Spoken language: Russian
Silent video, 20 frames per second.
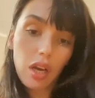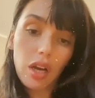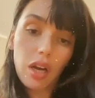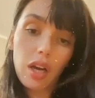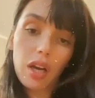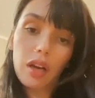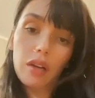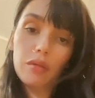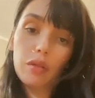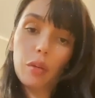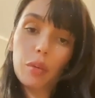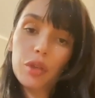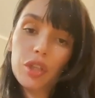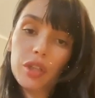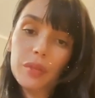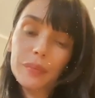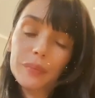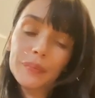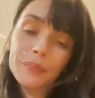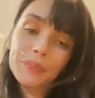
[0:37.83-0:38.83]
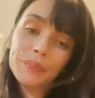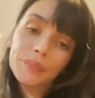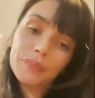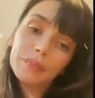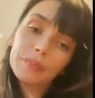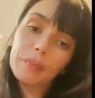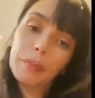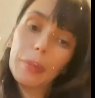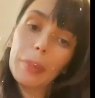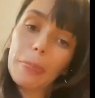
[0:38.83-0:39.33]
В общем,
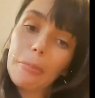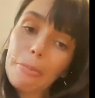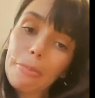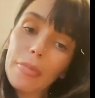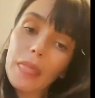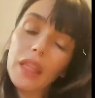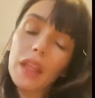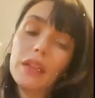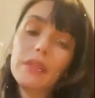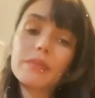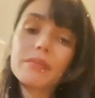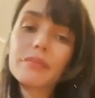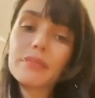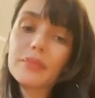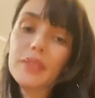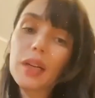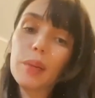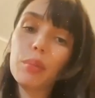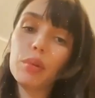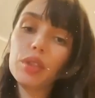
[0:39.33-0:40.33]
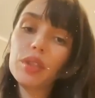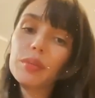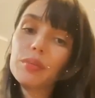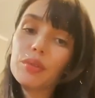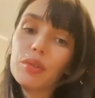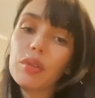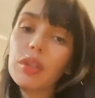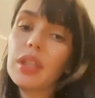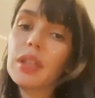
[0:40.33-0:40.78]
работы много,